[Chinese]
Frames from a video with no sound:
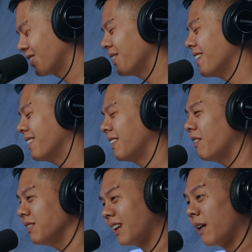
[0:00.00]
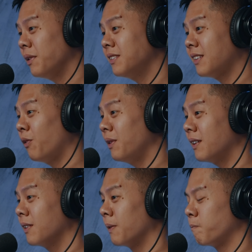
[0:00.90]
对啊，然后还会烧那
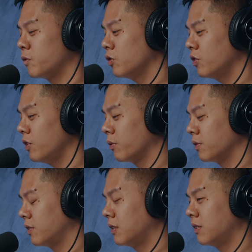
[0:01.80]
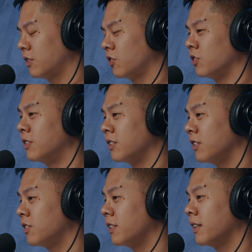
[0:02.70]
个，就是用纸折
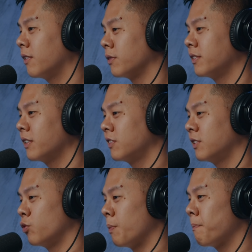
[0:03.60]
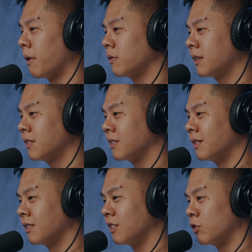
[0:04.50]
成的那种像金元宝这样子
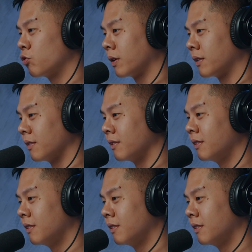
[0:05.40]
的形状的。